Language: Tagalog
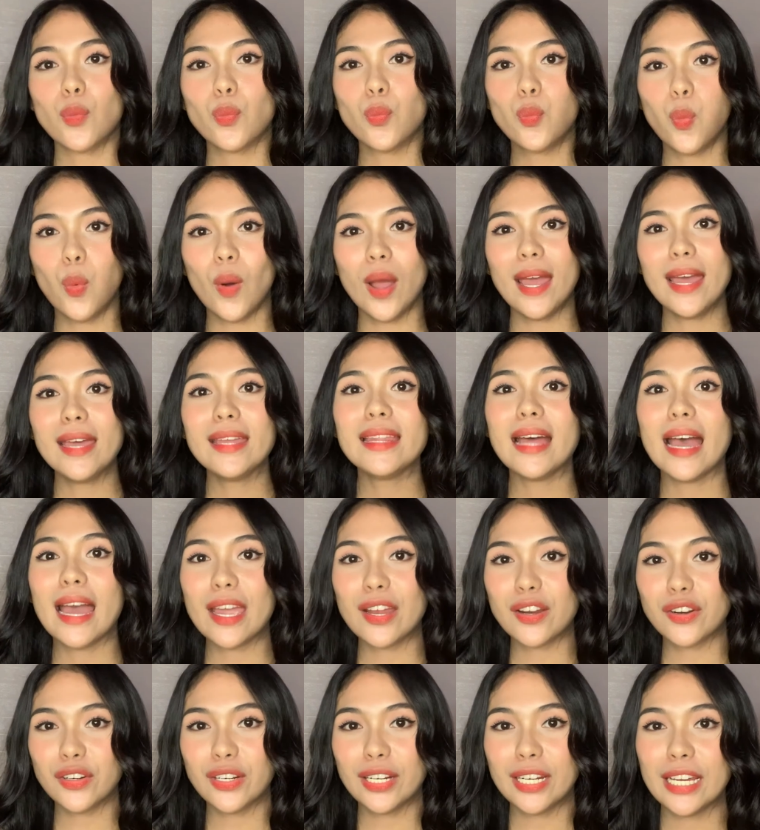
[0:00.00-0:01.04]
when
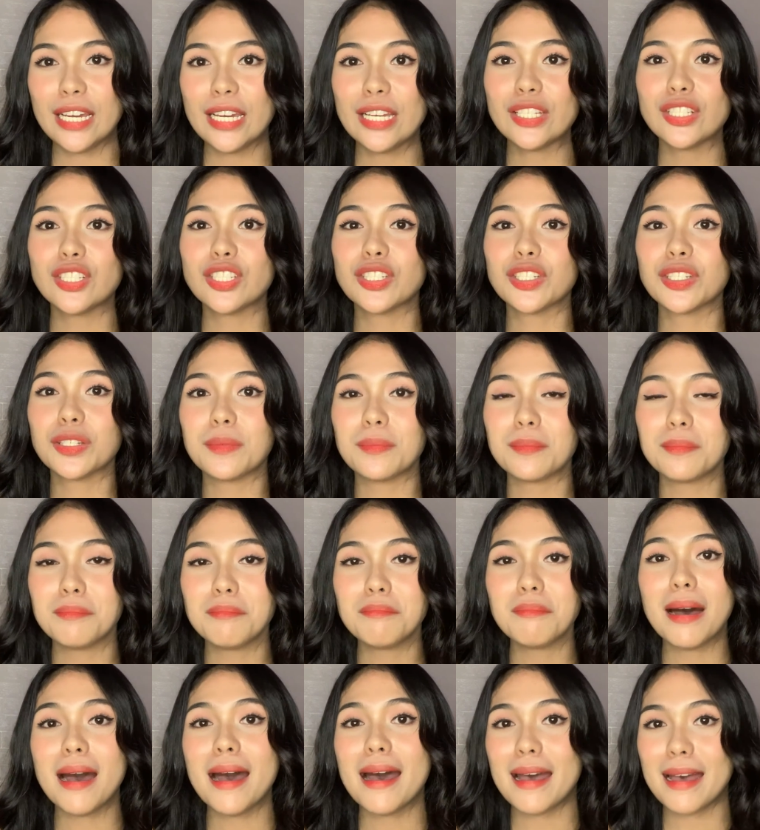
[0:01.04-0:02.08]
I reached
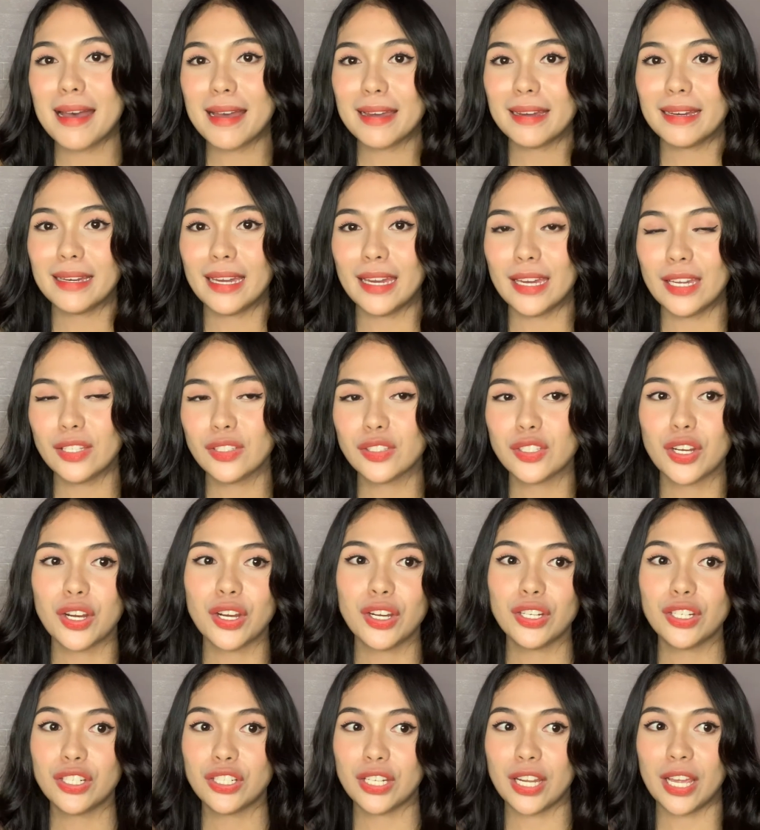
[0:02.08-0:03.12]
my
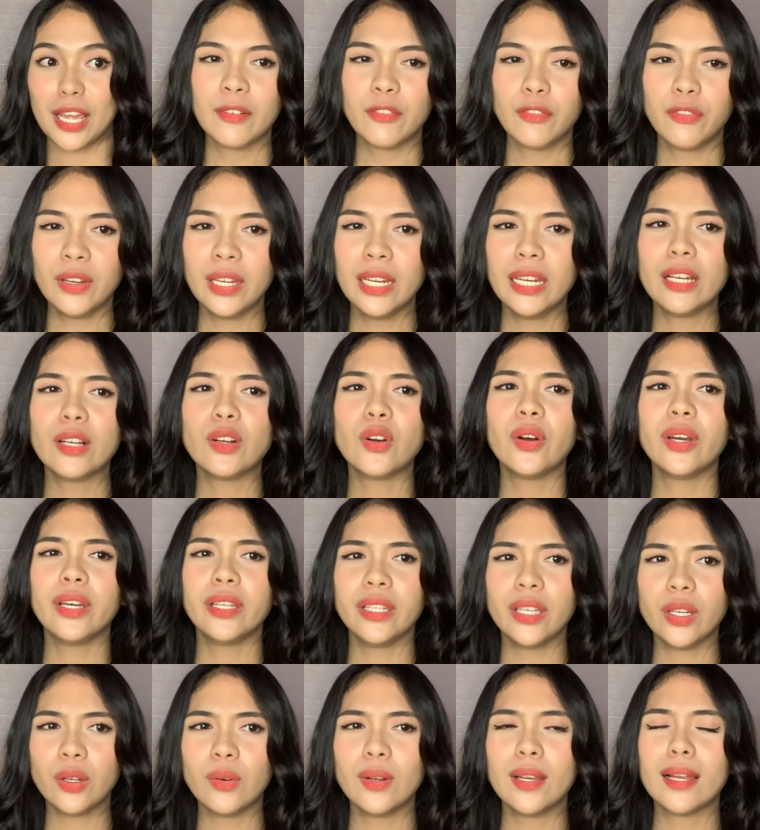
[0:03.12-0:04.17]
internship, feeling ko
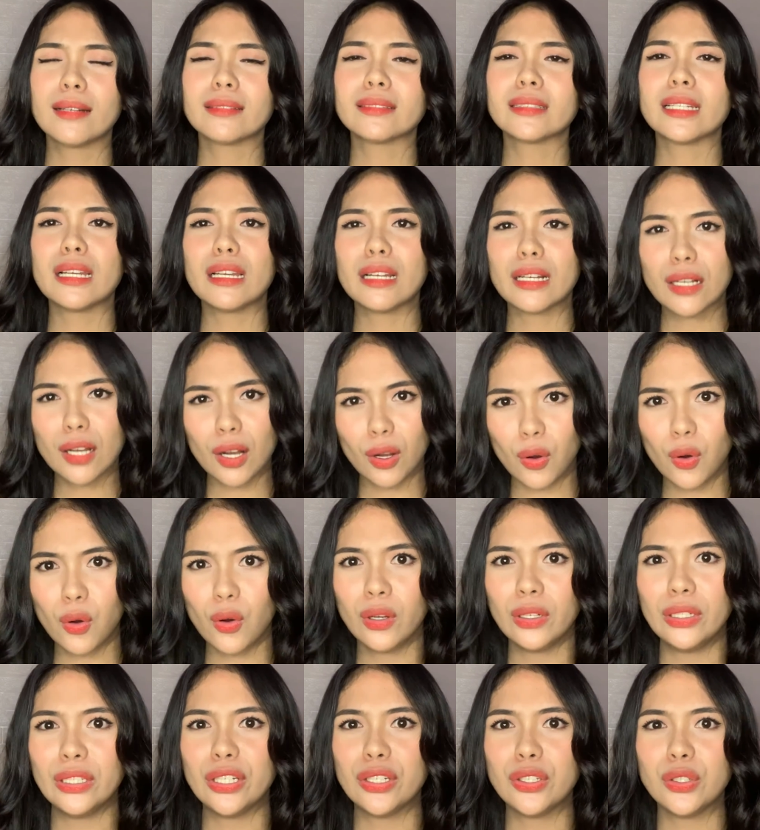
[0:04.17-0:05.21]
hindi ko lang talaga
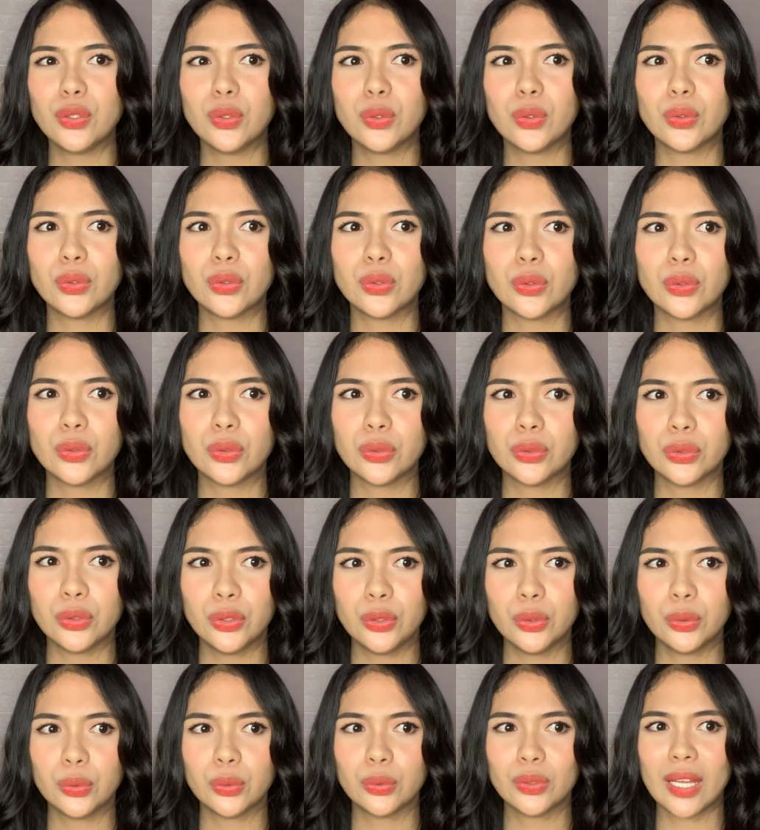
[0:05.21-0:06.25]
calling yung,
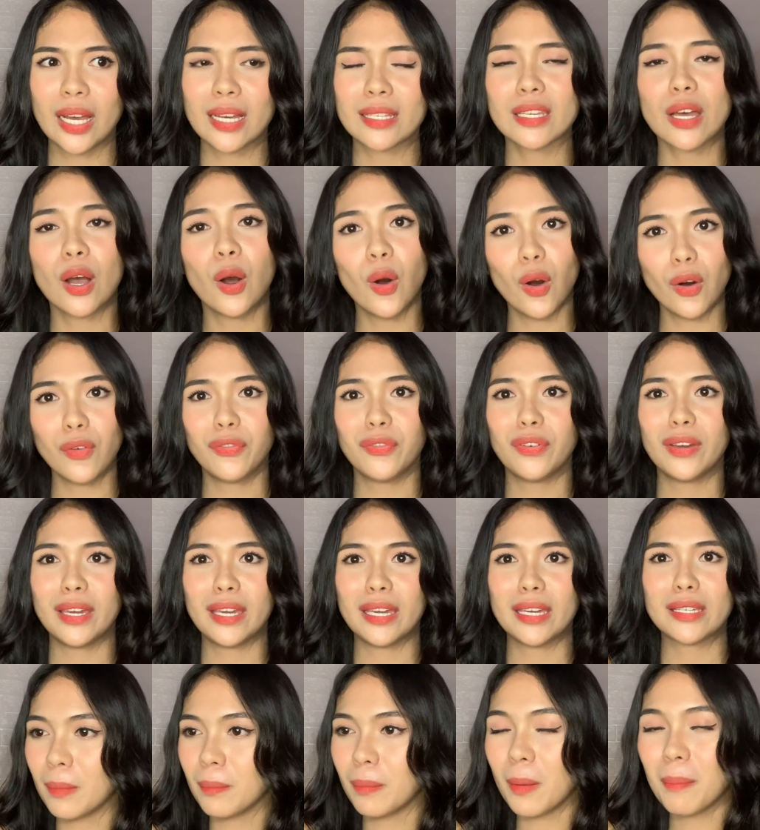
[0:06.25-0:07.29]
yung nasa
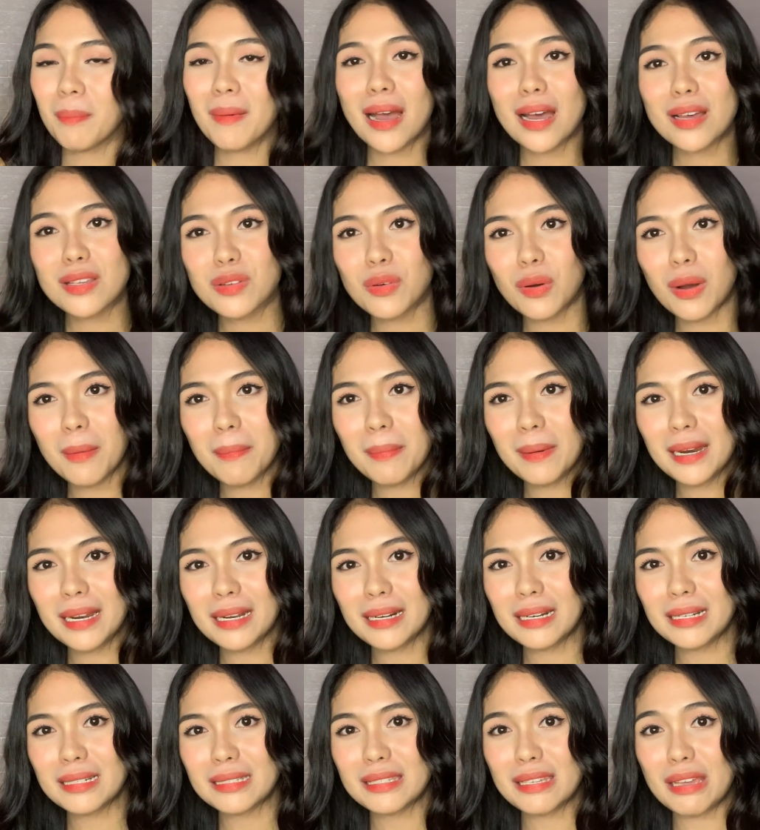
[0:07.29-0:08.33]
office. Papasok ka pa
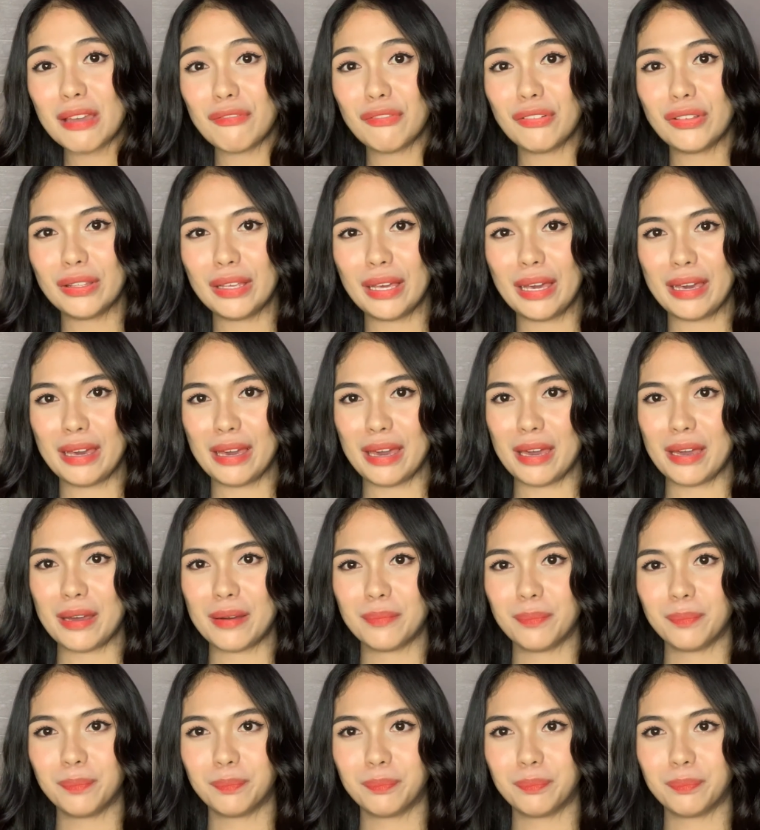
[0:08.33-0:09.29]
lang ng 7 a.m.